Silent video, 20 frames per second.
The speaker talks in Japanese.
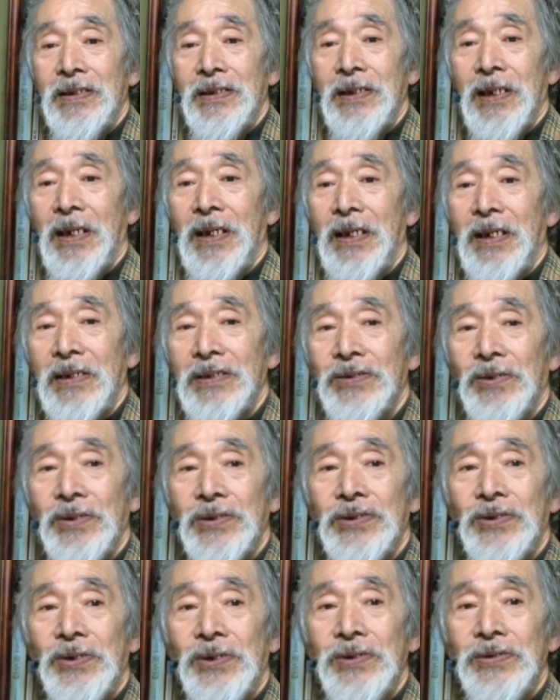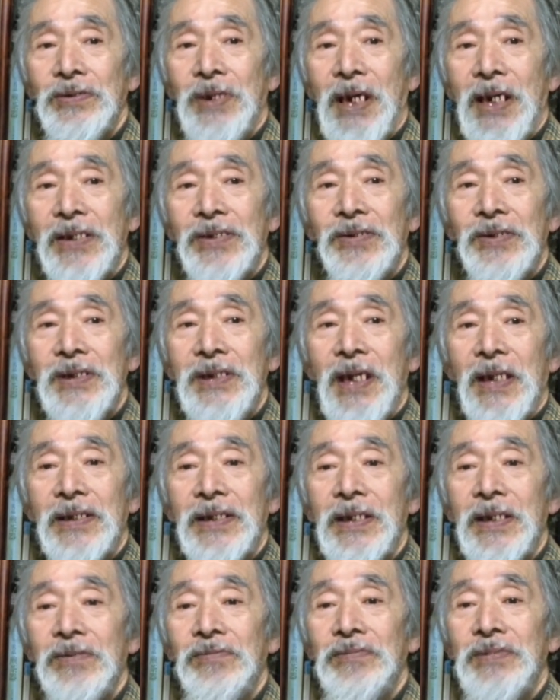だからそういう争いになっ
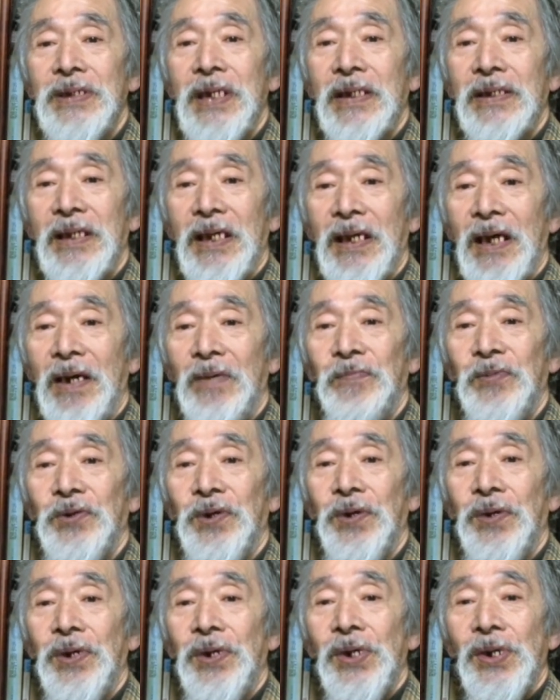てくるんやったらもう